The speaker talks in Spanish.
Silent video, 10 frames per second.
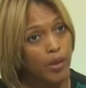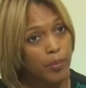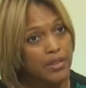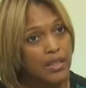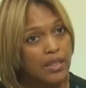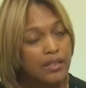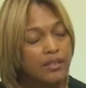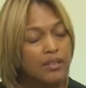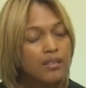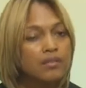a un
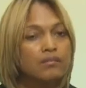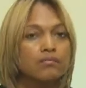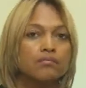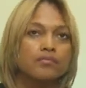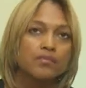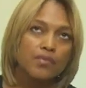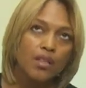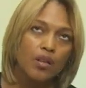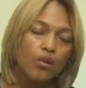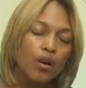especialista
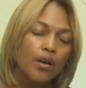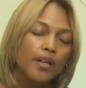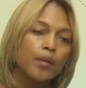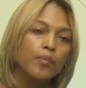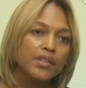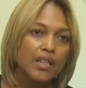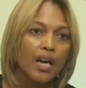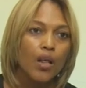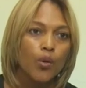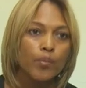que lo hago generalmente
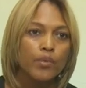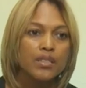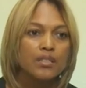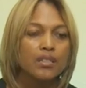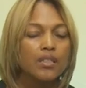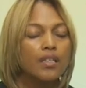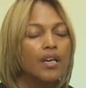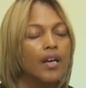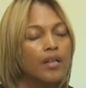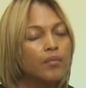cada dos meses
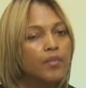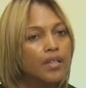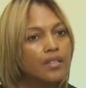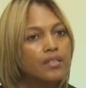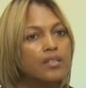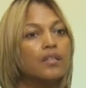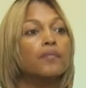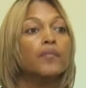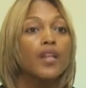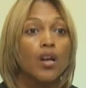y a él me dice
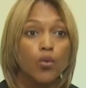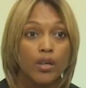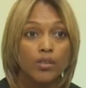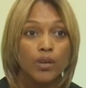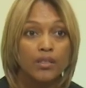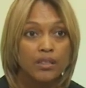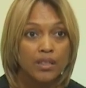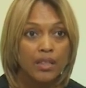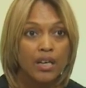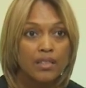lo que tengo que
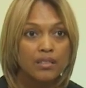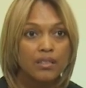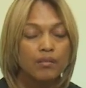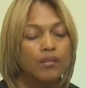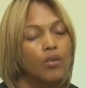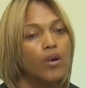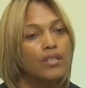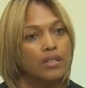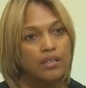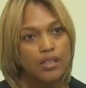hacer en casa, los
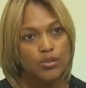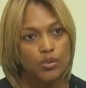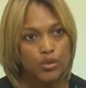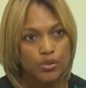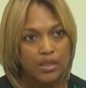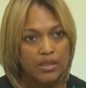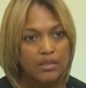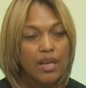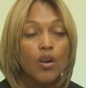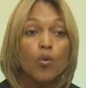aceites que tengo que
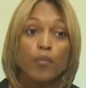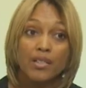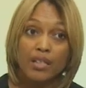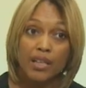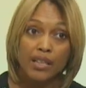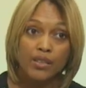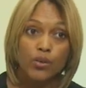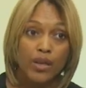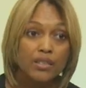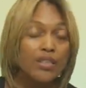utilizar, los masajes que
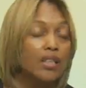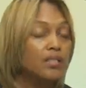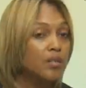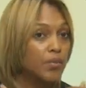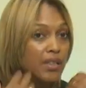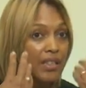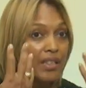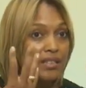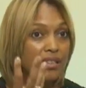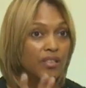tengo que hacer, que siempre tiene
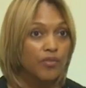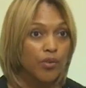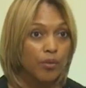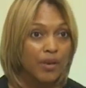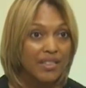que ser de forma